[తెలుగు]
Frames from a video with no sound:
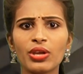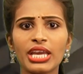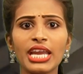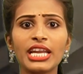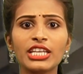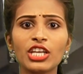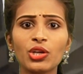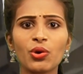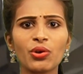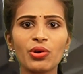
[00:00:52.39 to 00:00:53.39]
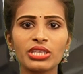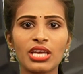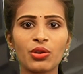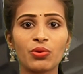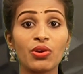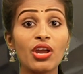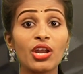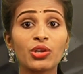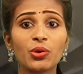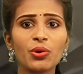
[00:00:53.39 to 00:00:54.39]
దుంకి ఇంటి డోర్ కొడతారు
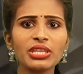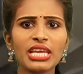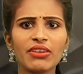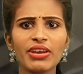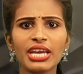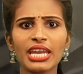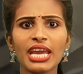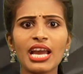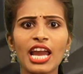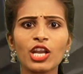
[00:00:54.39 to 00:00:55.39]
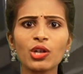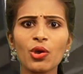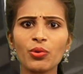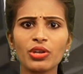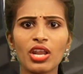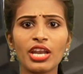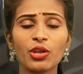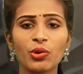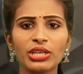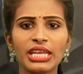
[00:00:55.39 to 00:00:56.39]
డోర్ తెరవంగానే ఇక ఇంట్లో
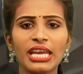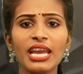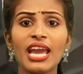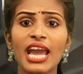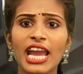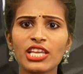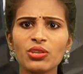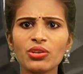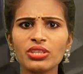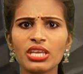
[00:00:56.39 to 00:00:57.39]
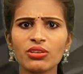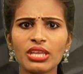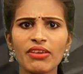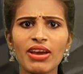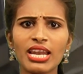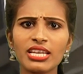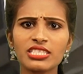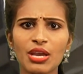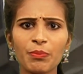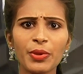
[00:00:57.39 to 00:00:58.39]
ఉన్నలని కొట్టి ఎదురు తిరిగితే
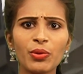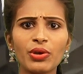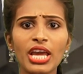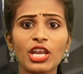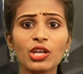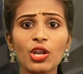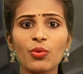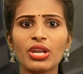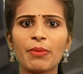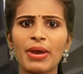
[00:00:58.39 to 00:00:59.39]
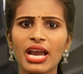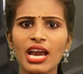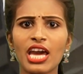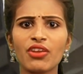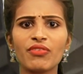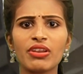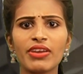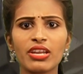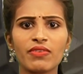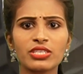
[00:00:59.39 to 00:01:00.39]
వాళ్ళని చంపి కూడా ఇంట్లో ఉన్న బంగారం
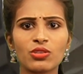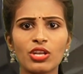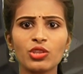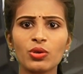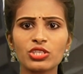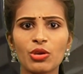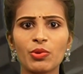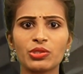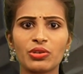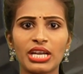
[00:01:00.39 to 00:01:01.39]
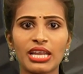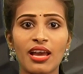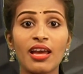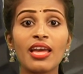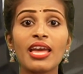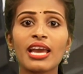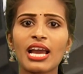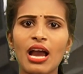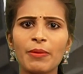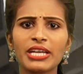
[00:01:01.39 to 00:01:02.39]
విలువైన వస్తువులను దోచుకోబోతురట
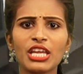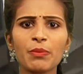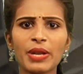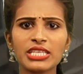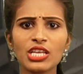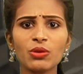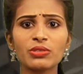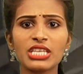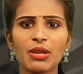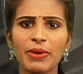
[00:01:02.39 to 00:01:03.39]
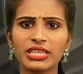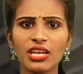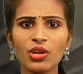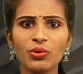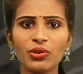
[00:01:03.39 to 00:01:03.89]
కాబట్టి ప్రజలు జర భద్రంగా